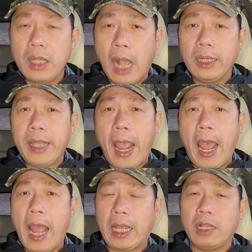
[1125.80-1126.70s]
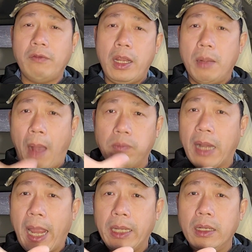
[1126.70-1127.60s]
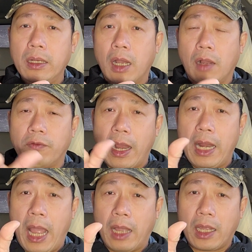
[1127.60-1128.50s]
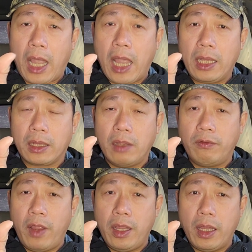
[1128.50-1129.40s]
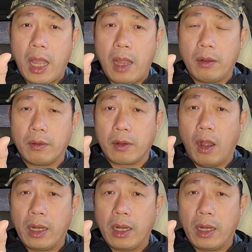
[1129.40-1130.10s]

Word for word: dần già cái tivi nó mỏng lại nó không phải là cái tivi uh,